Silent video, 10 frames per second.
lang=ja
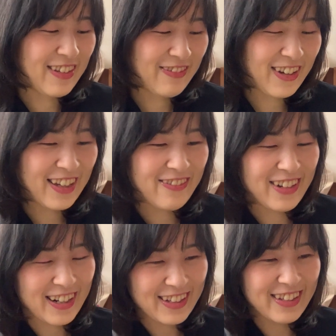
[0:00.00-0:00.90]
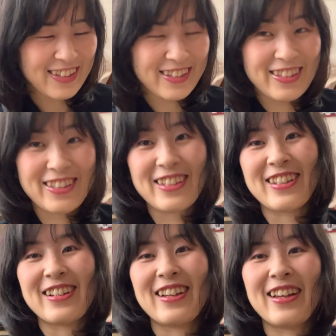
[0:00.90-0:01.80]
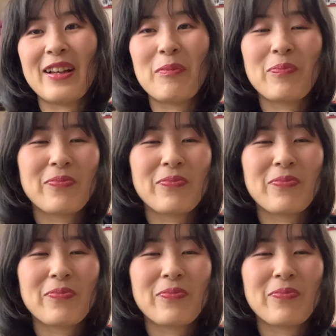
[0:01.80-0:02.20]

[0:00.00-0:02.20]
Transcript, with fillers: 笑ってたら